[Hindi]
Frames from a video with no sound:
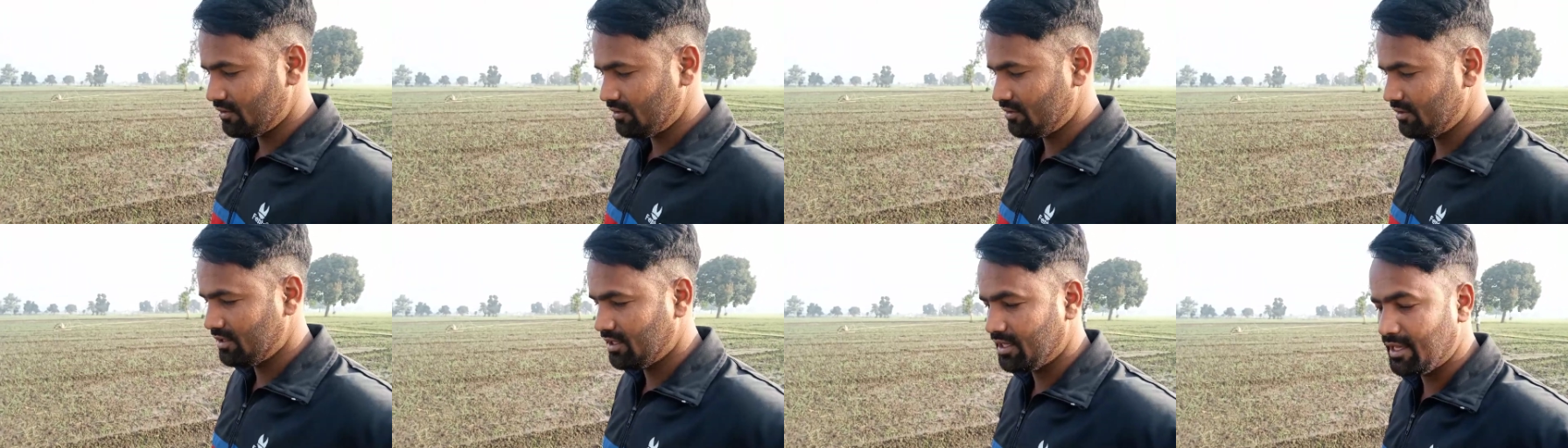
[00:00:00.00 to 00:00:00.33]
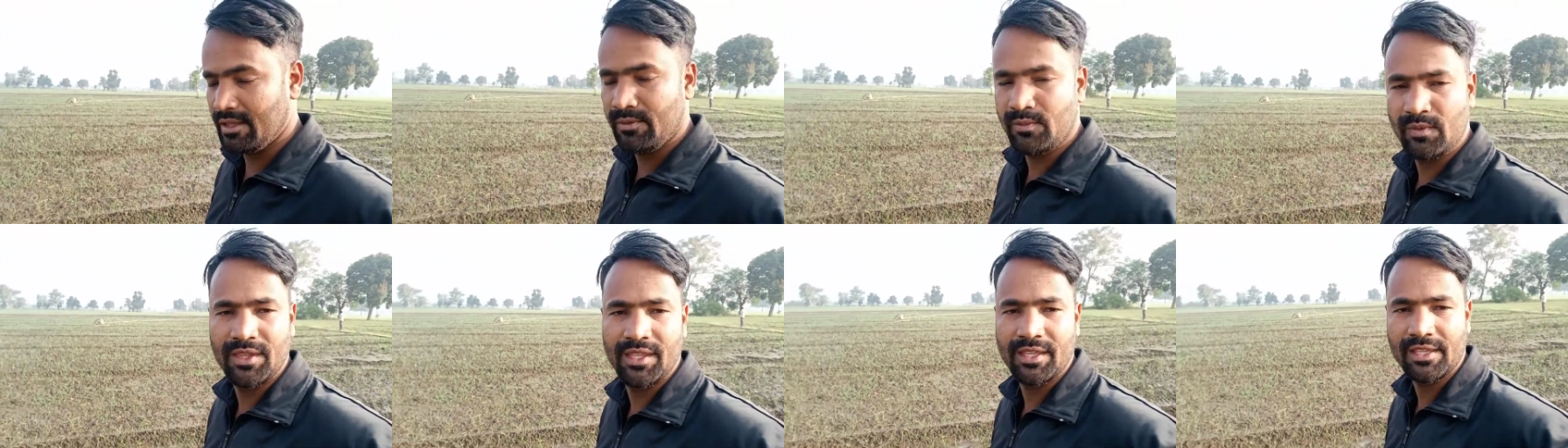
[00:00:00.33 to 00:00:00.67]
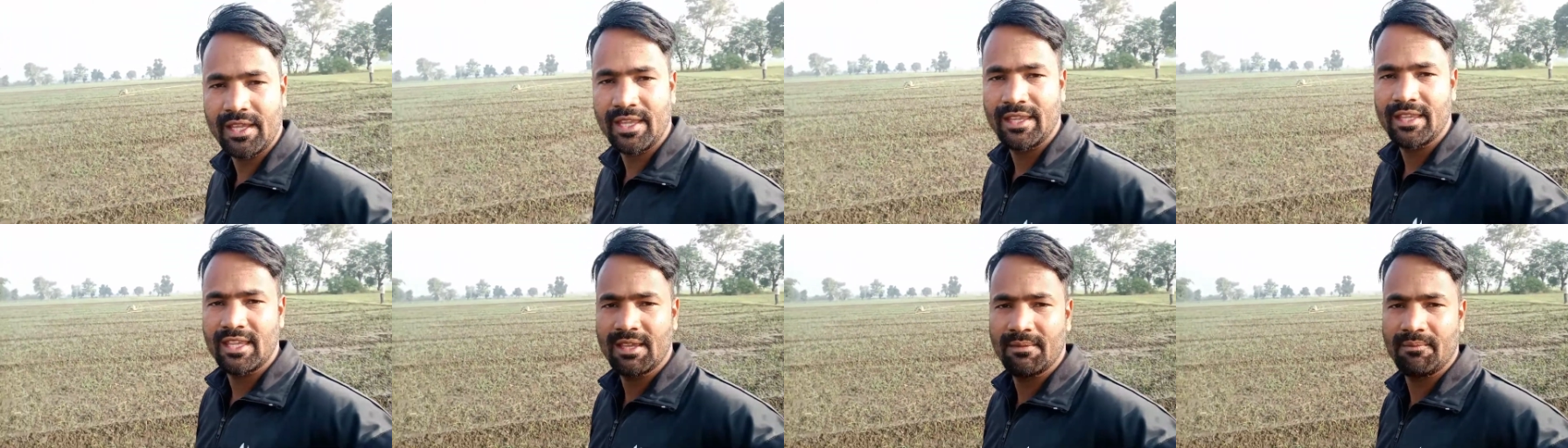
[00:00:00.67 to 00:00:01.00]
और खेत
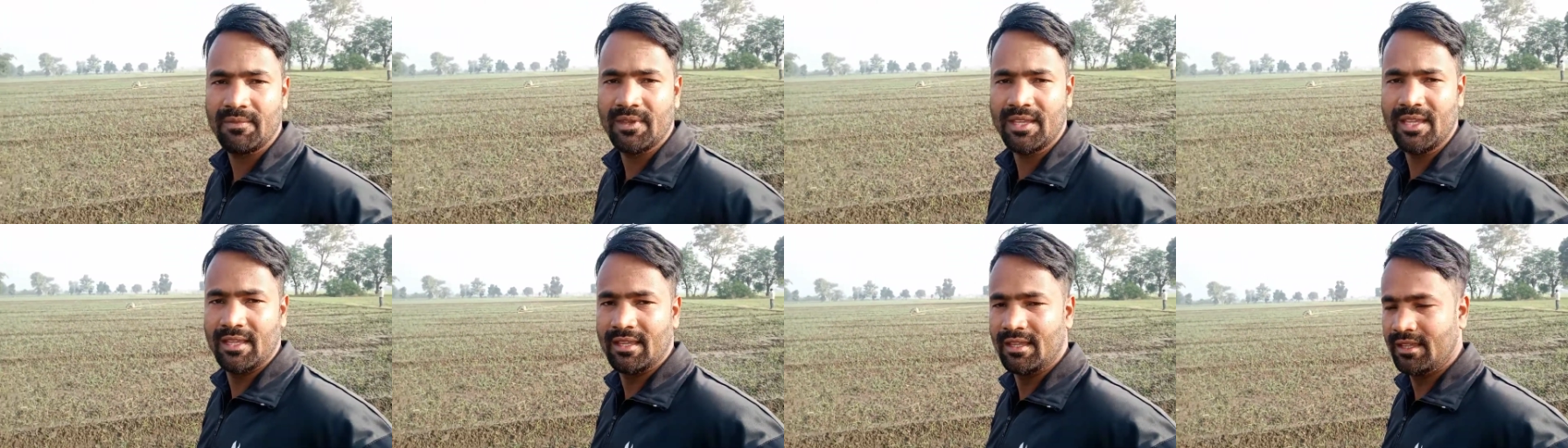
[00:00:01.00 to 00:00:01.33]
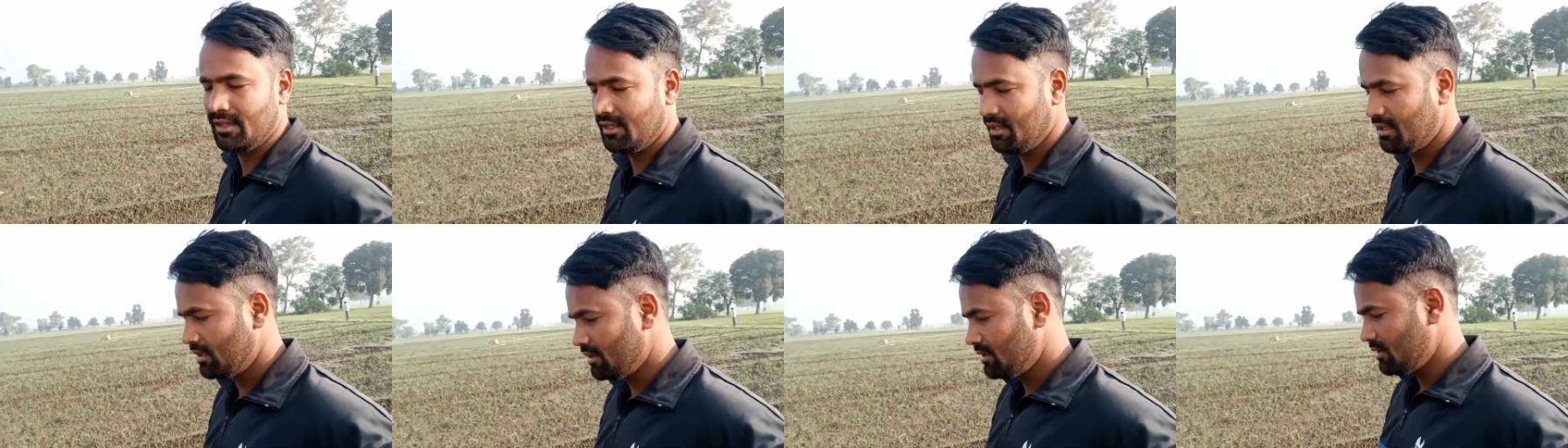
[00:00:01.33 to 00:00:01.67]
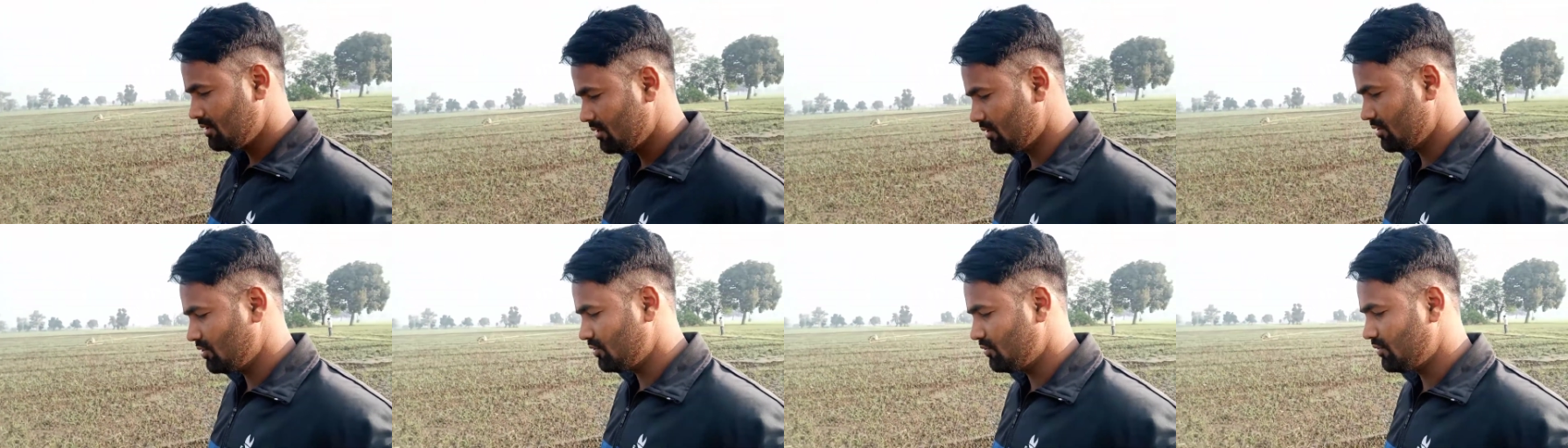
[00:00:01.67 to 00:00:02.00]
भी देख आएंगे अपने
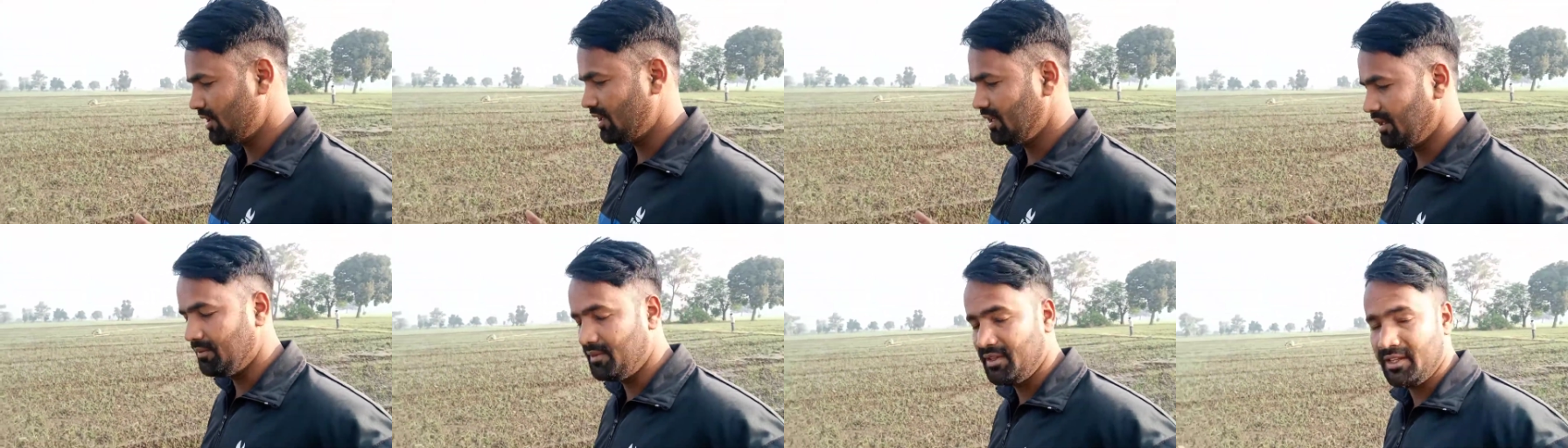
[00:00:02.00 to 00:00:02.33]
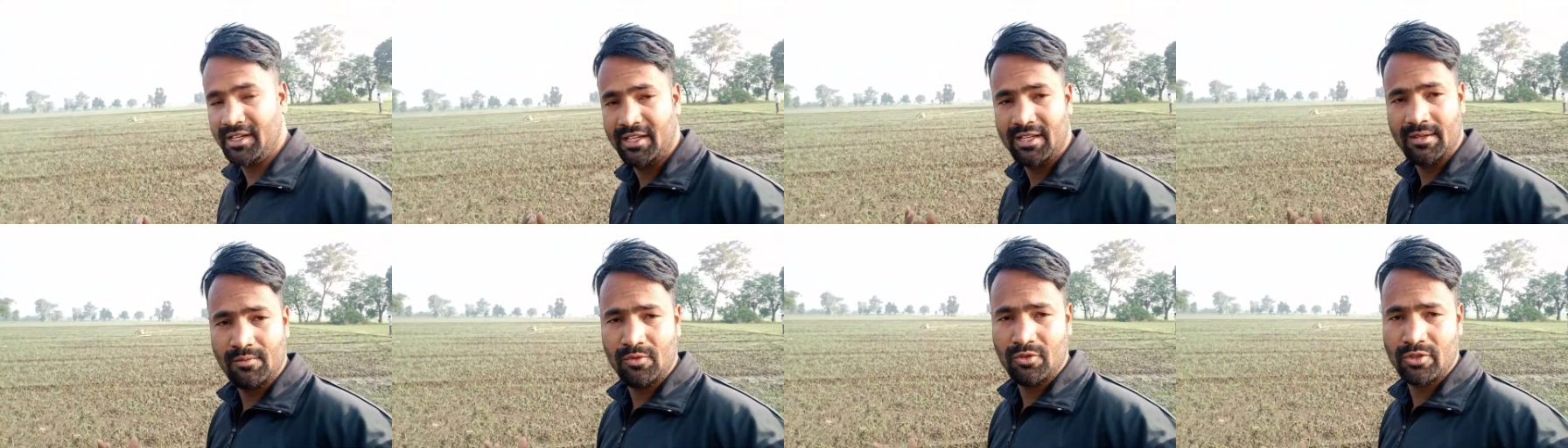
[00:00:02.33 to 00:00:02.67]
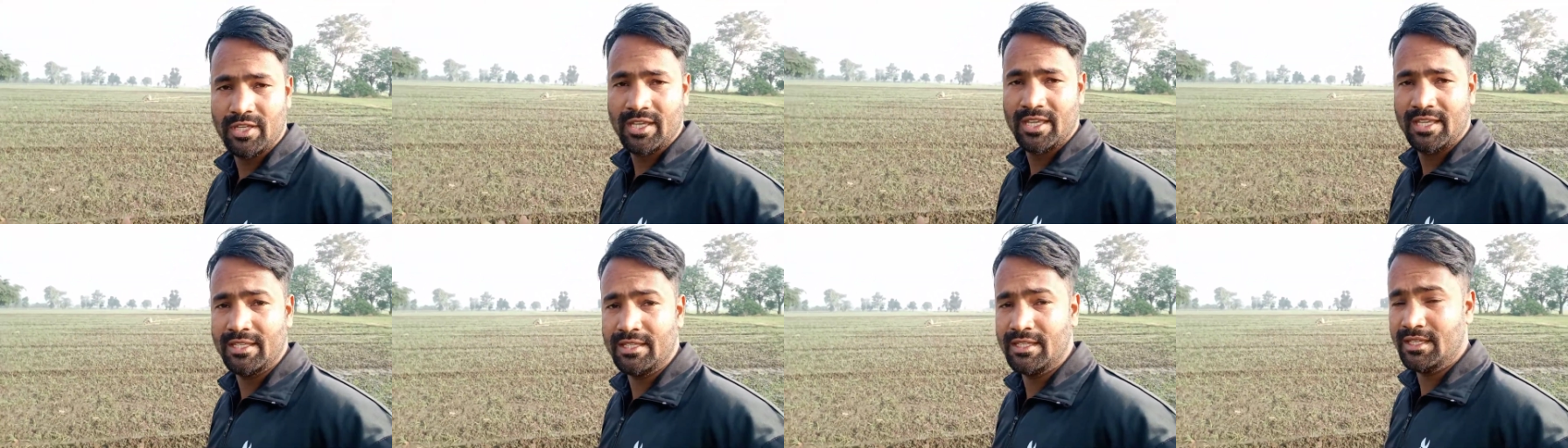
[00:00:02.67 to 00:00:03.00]
और फाइनली अपनी
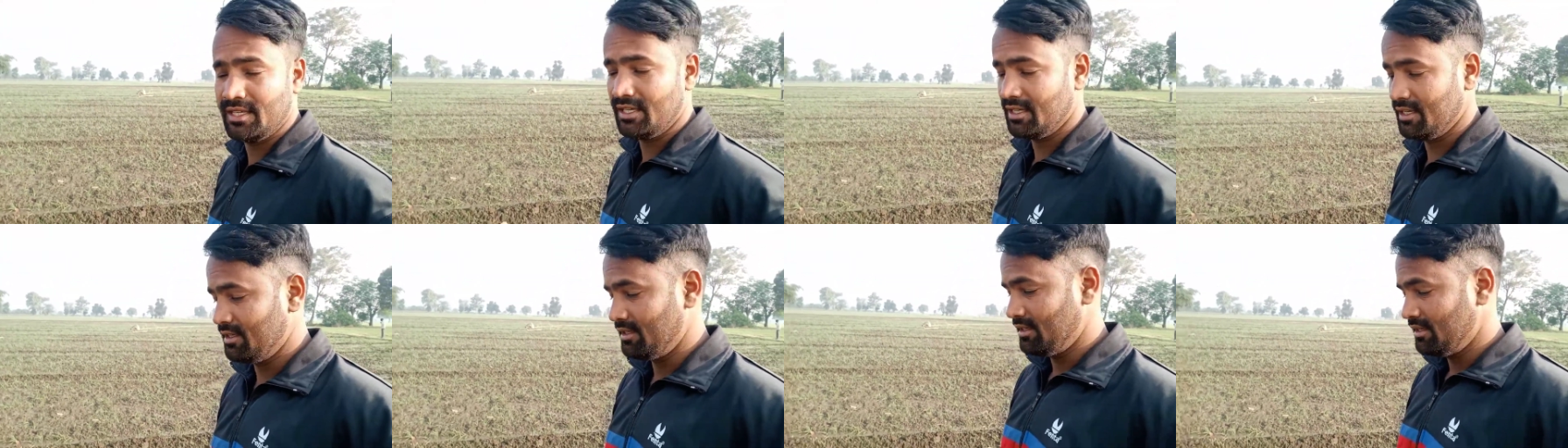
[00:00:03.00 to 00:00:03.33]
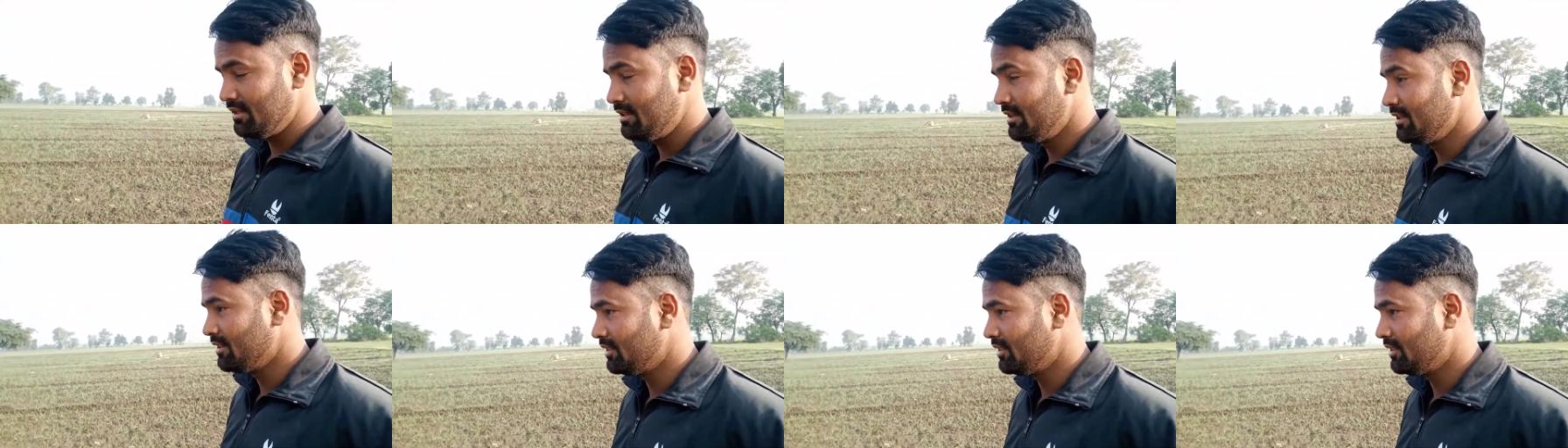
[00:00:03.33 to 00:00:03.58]
रनिंग हो जाएगी